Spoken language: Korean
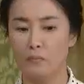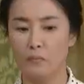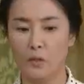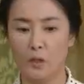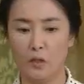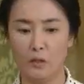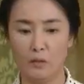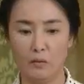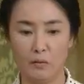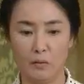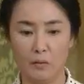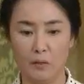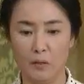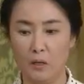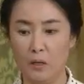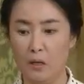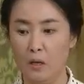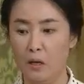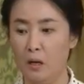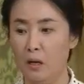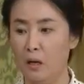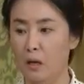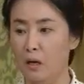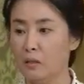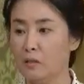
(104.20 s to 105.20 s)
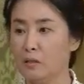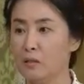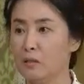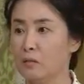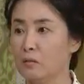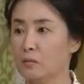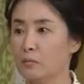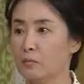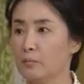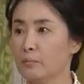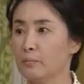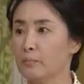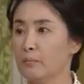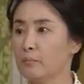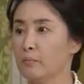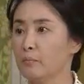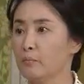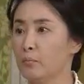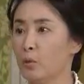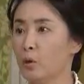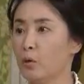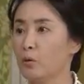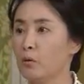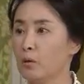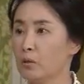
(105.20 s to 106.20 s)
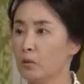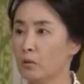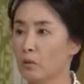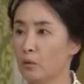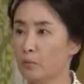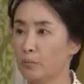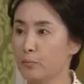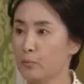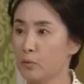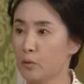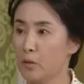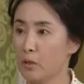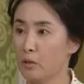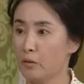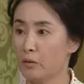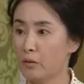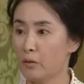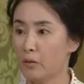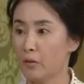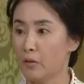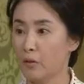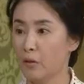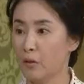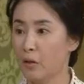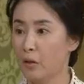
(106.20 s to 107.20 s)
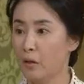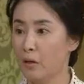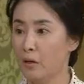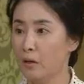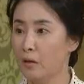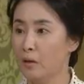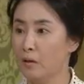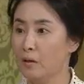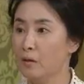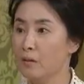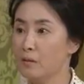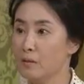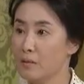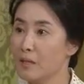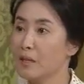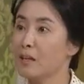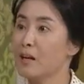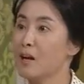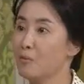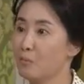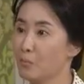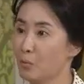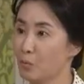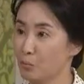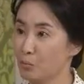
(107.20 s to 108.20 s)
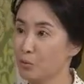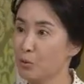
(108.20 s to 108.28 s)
네, 아직 별 얘기 없더라고요. 제가 한번